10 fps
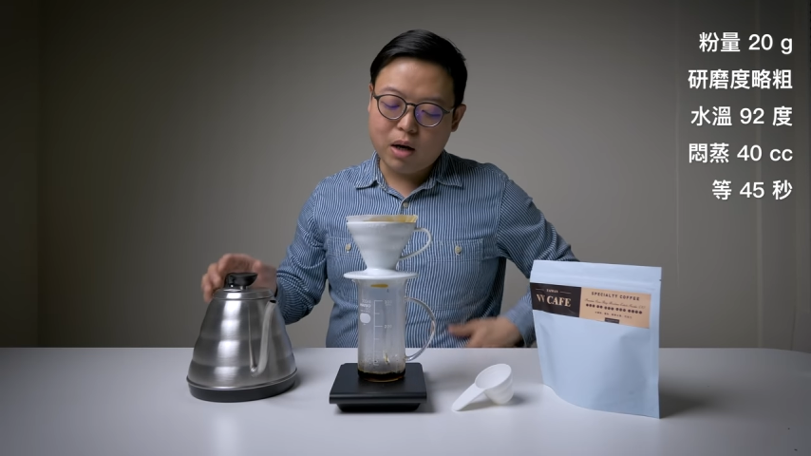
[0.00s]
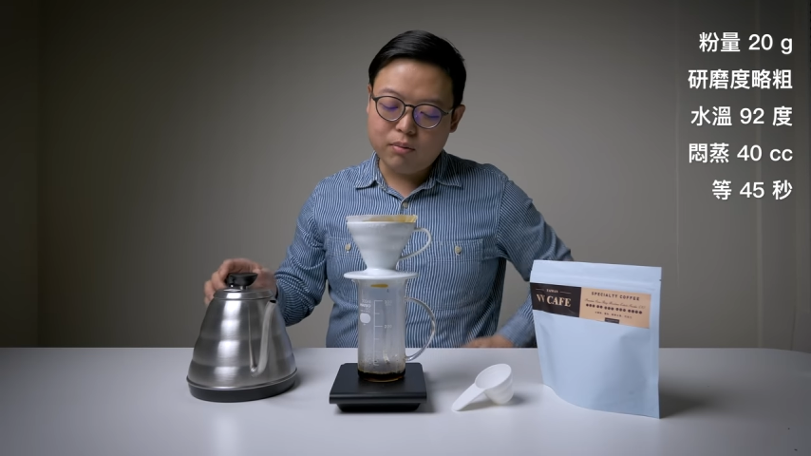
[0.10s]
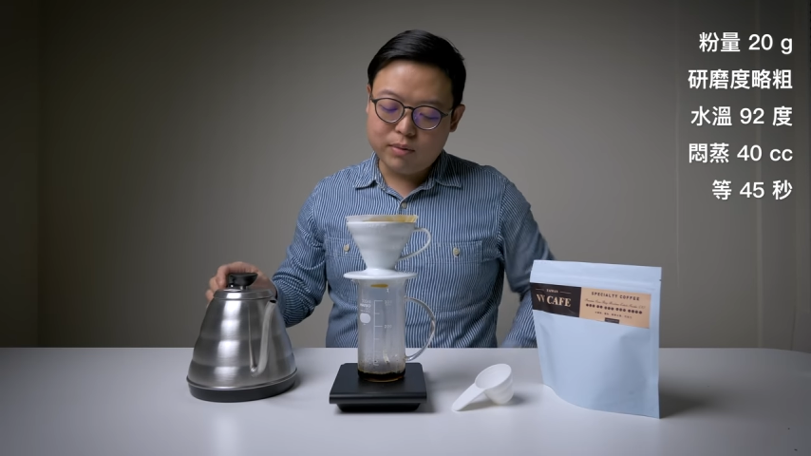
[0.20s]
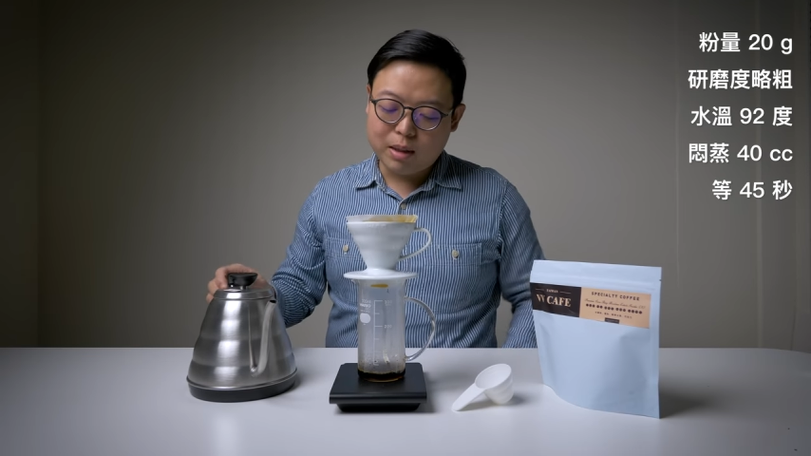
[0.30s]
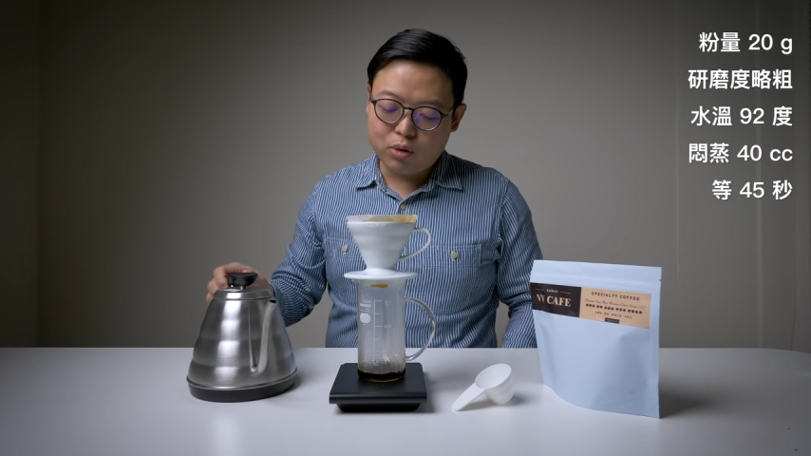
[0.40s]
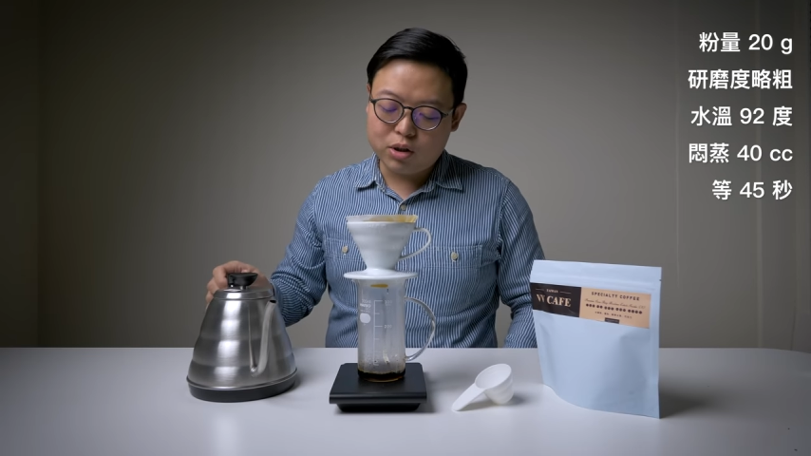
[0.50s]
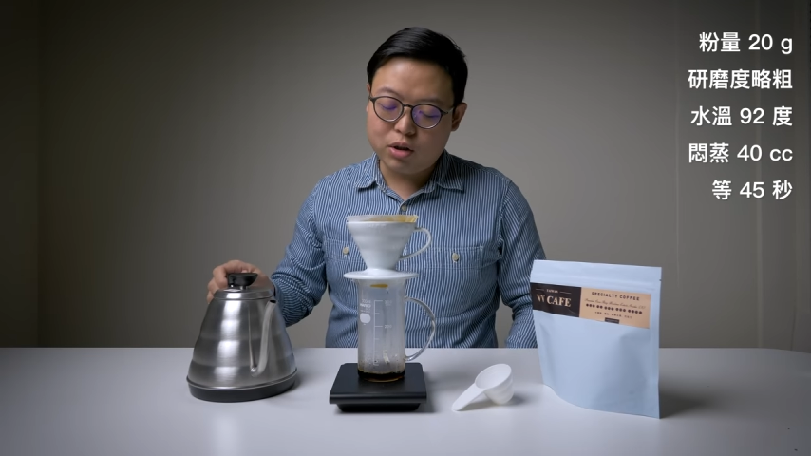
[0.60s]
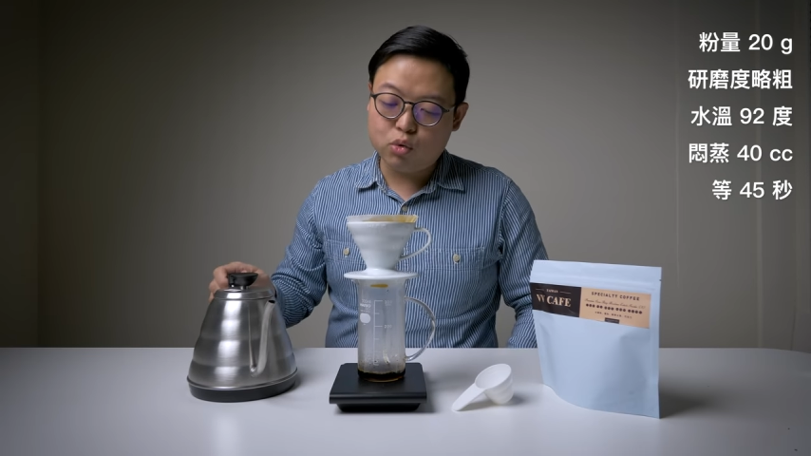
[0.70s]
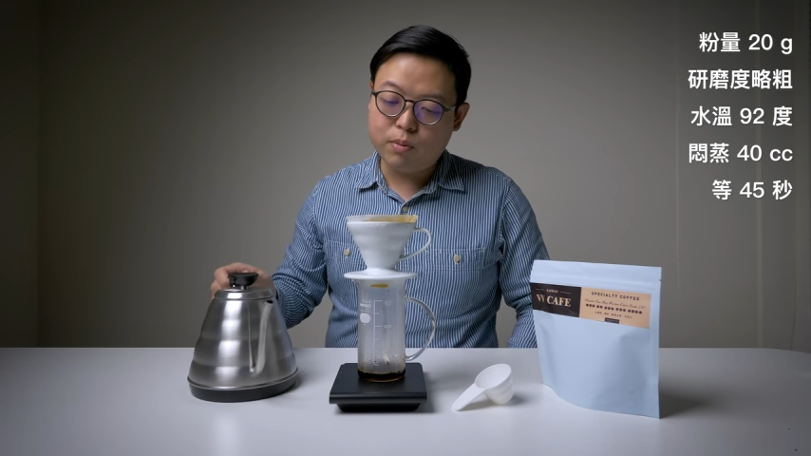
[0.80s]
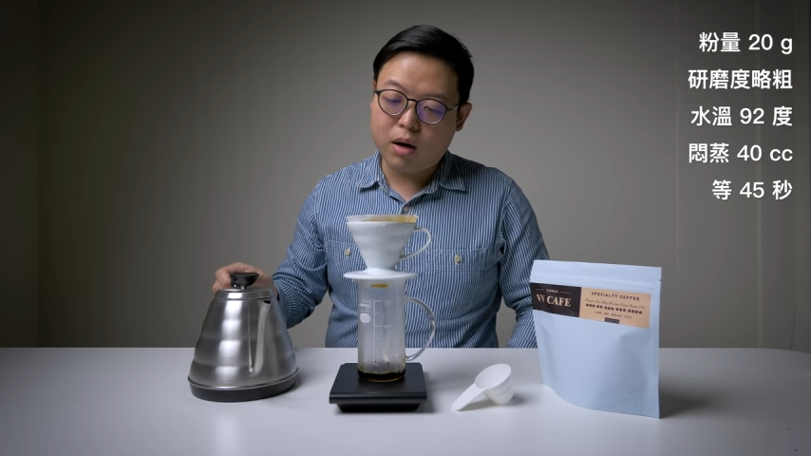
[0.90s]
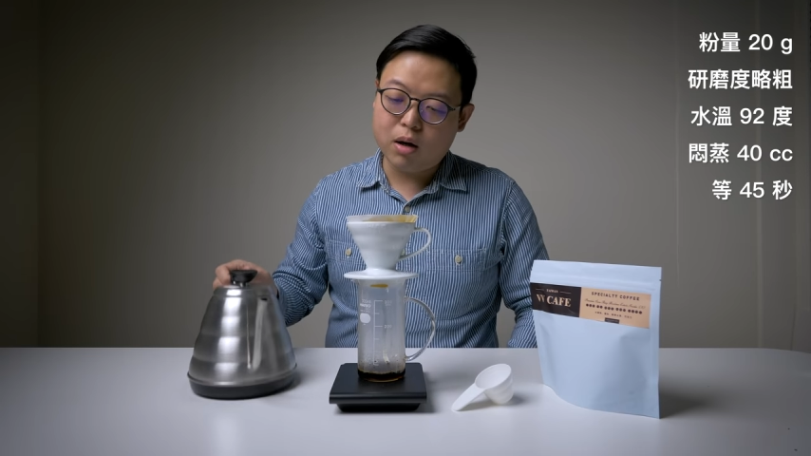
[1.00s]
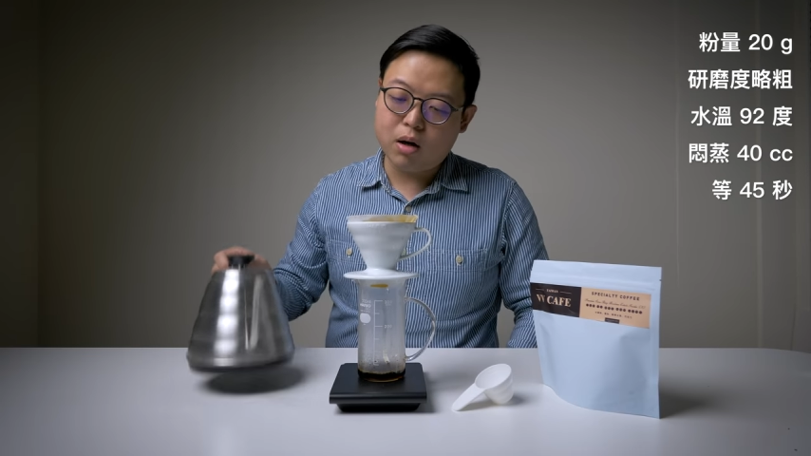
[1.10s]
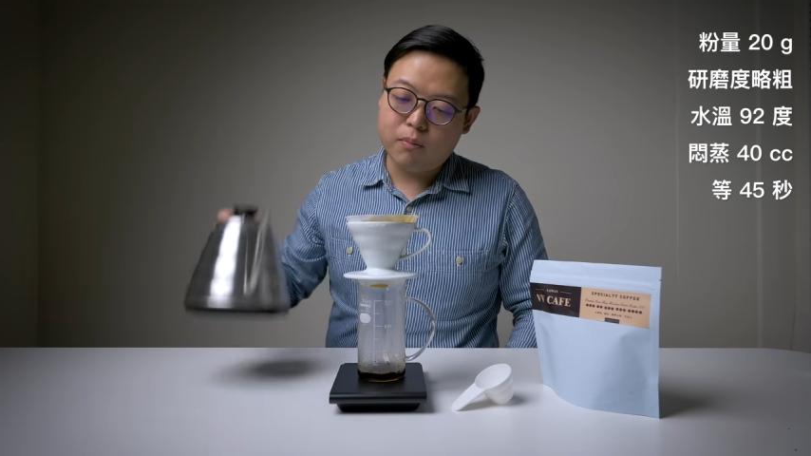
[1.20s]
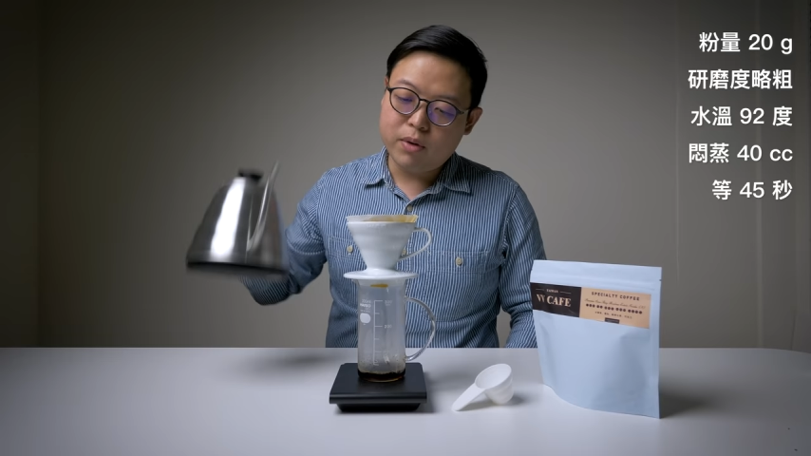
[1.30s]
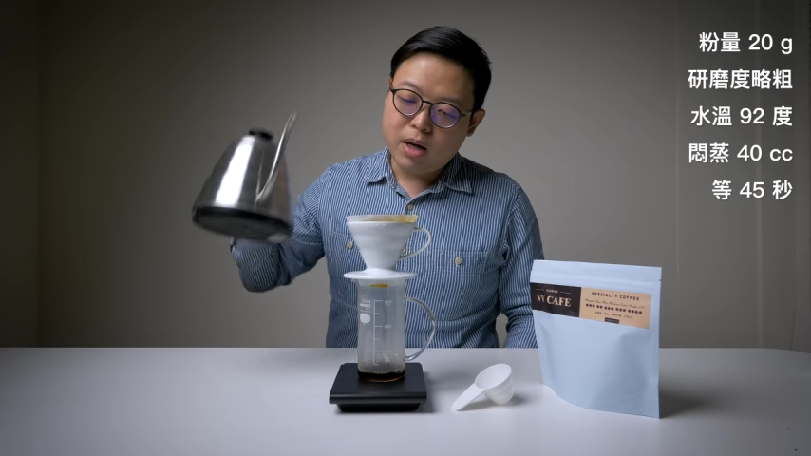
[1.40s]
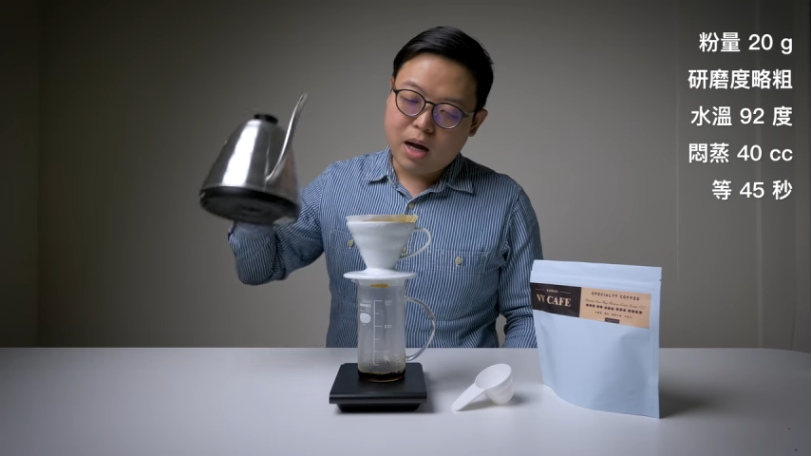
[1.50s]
好，差不多四十五秒了哈。